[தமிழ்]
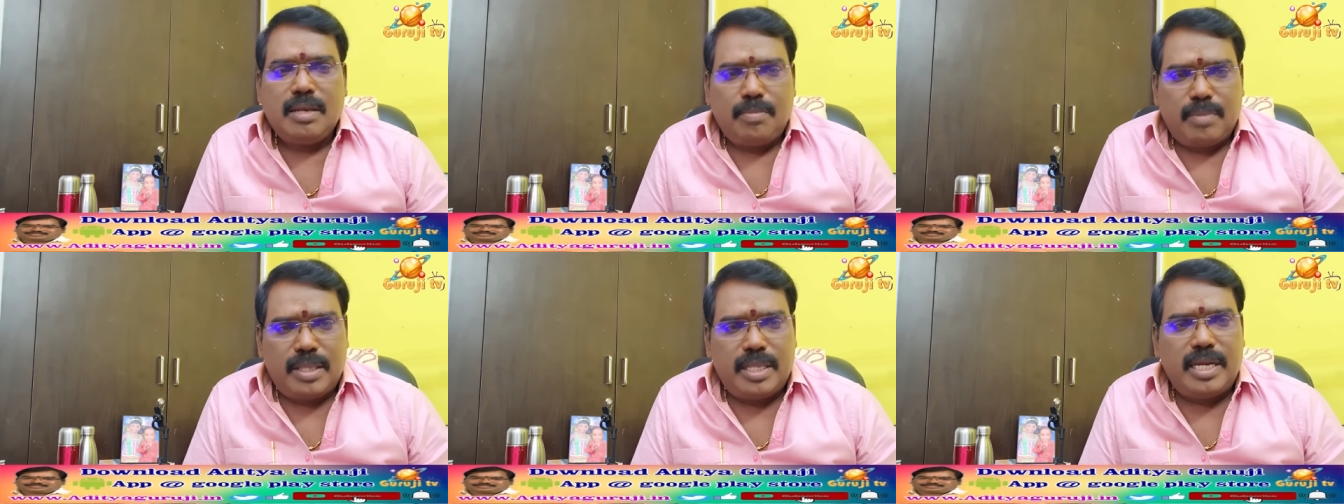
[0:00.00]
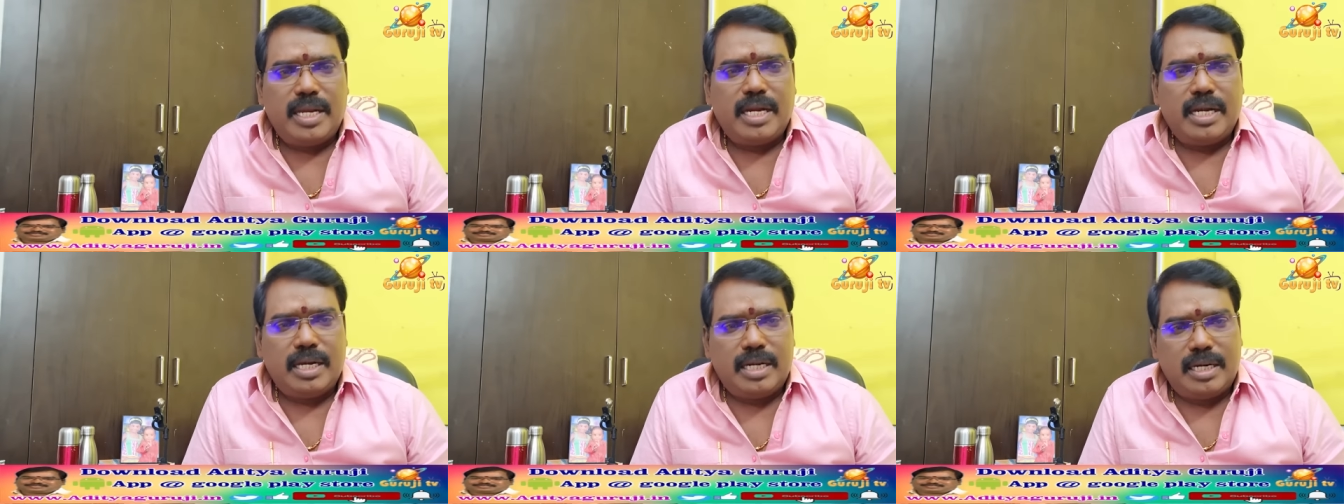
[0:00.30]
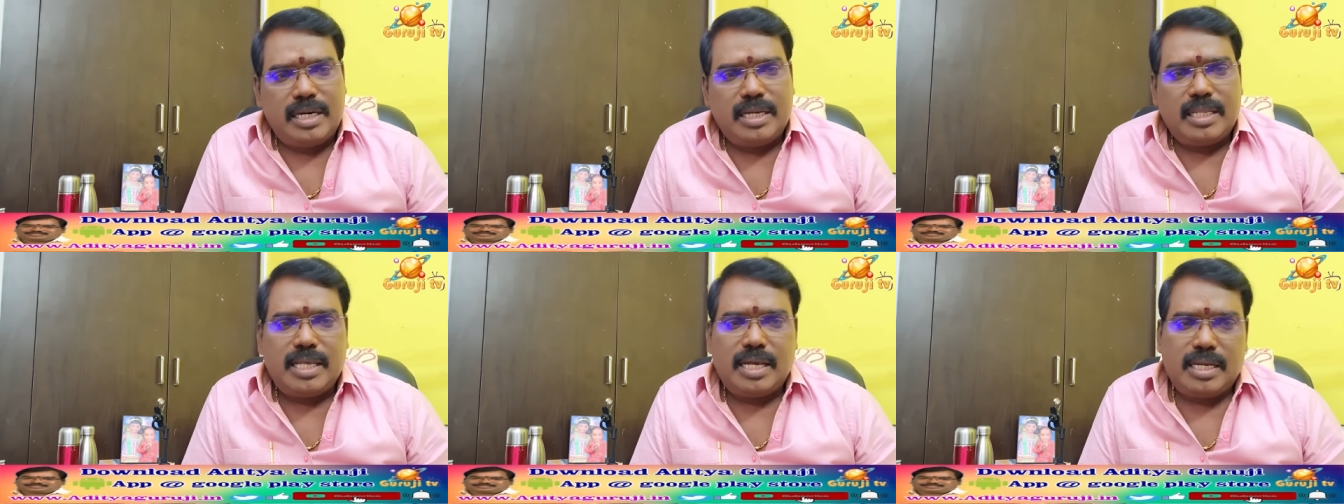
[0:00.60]
பதினேழு
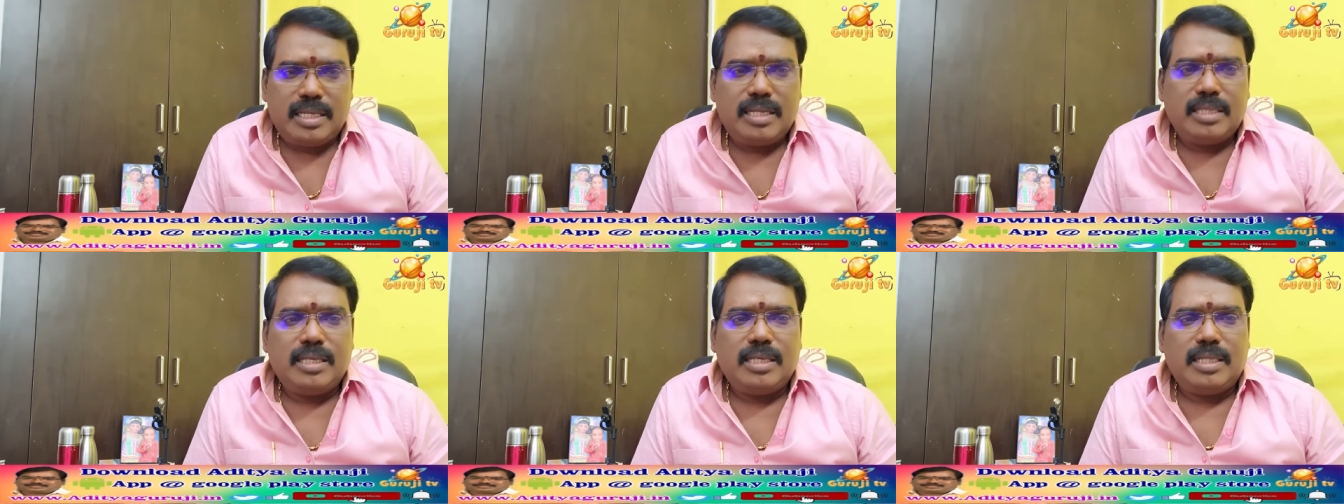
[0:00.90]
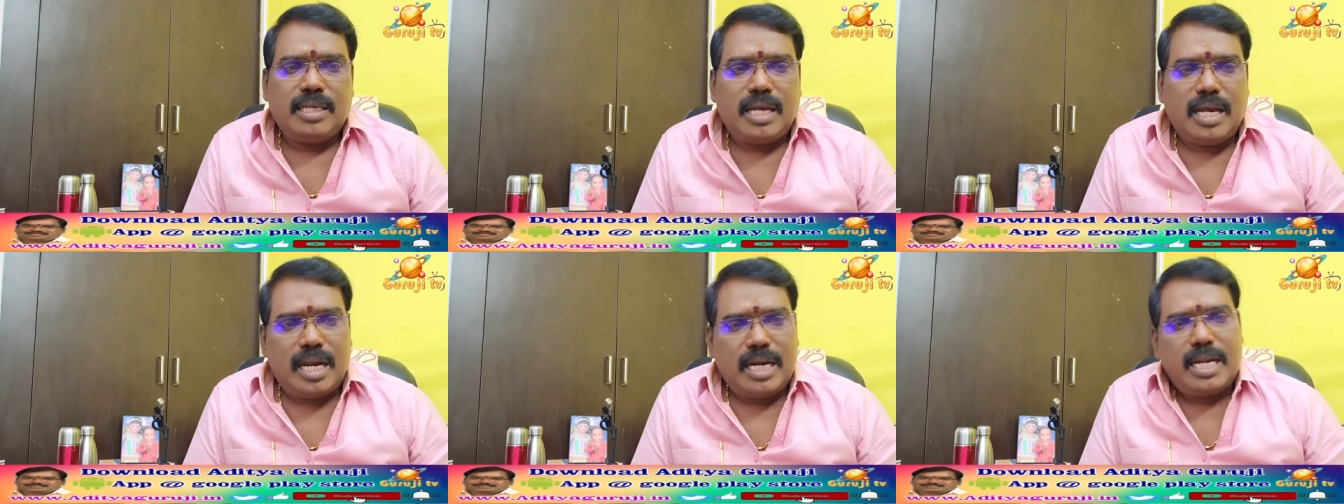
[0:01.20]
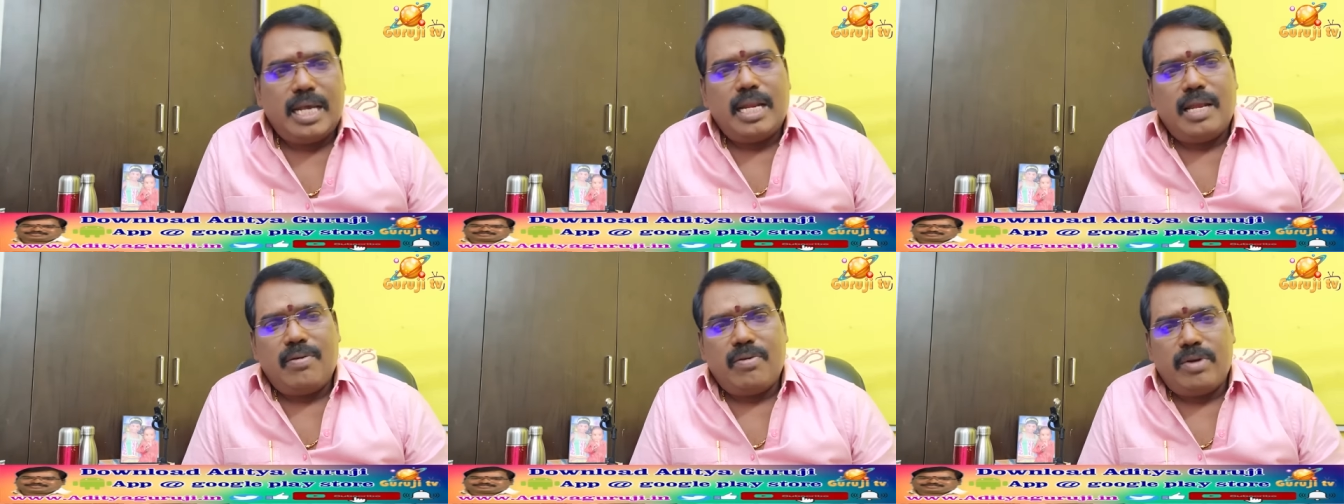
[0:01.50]
என்று தான் இருந்தது
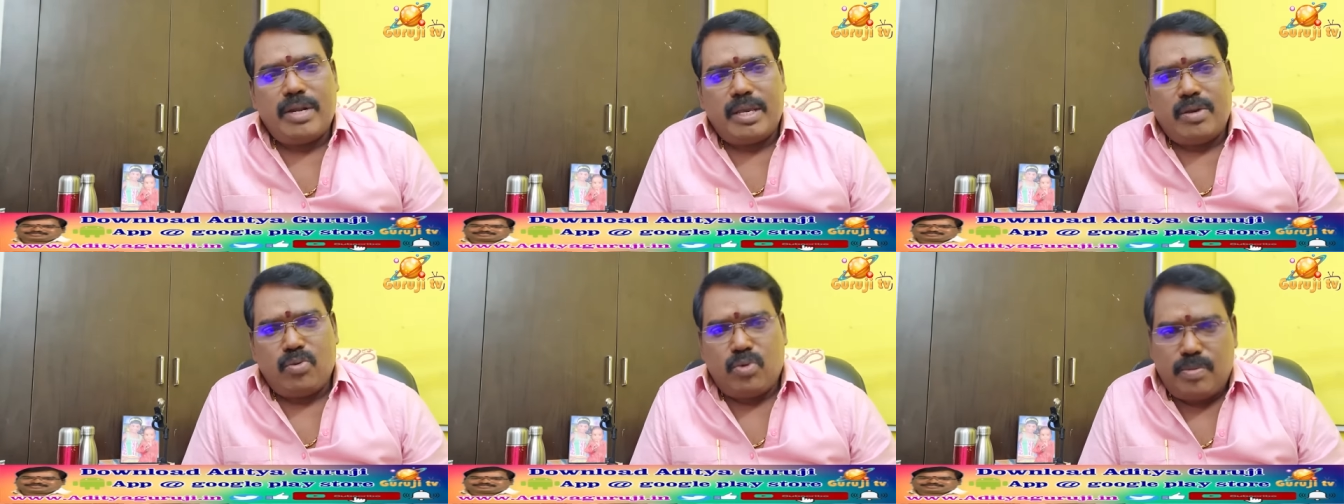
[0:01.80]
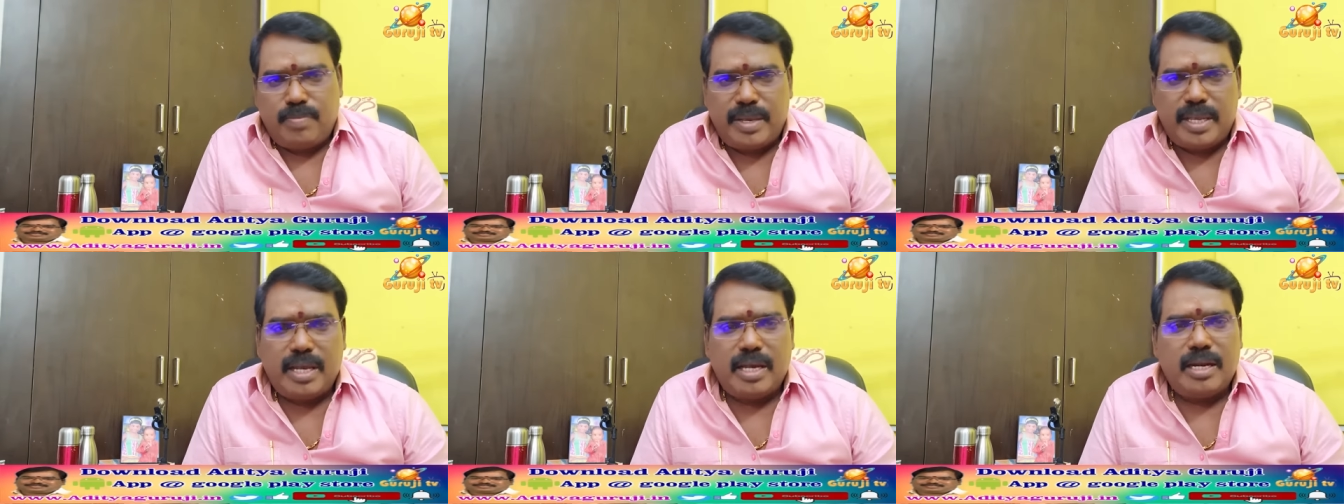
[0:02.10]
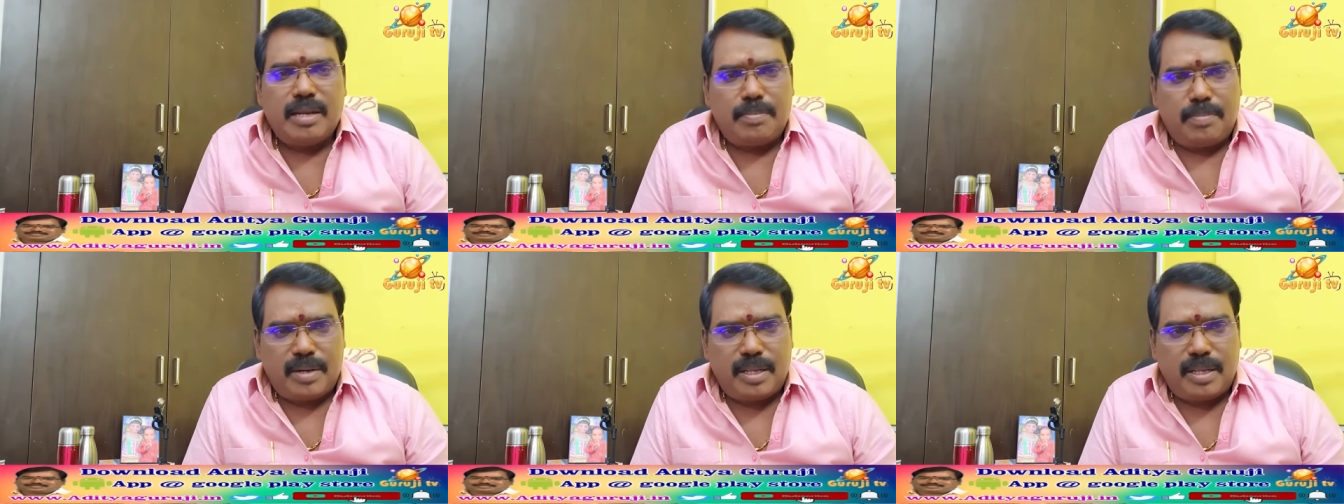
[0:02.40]
ஆனால் அவருடைய உண்மையான